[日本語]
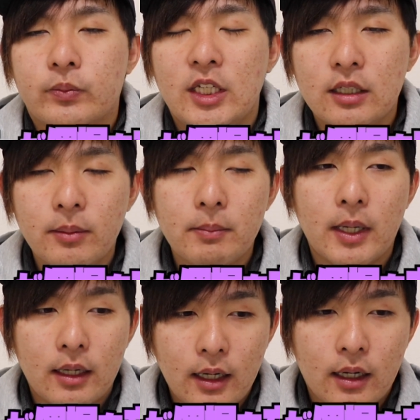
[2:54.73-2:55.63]
人気
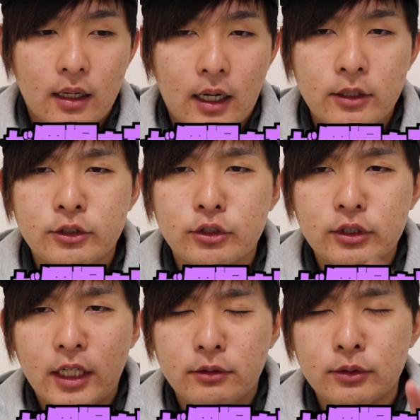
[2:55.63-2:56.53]
メンバーが握
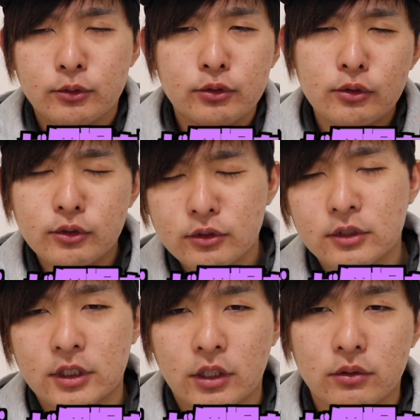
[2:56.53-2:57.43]
手会を卒業するっ
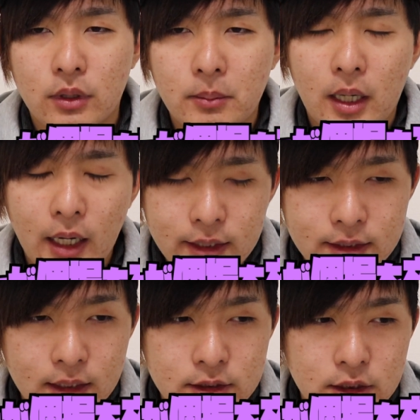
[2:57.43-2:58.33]
ていうのはまああ
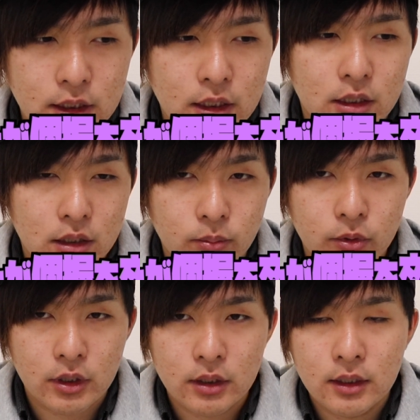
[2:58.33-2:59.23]
りなんじゃないかなと
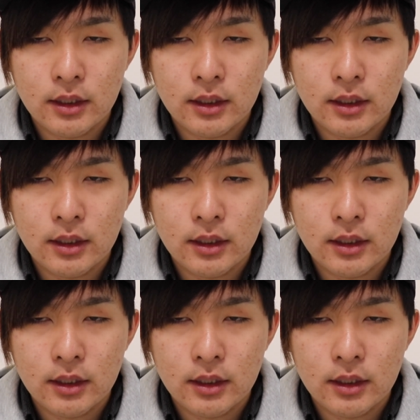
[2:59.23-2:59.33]
思って、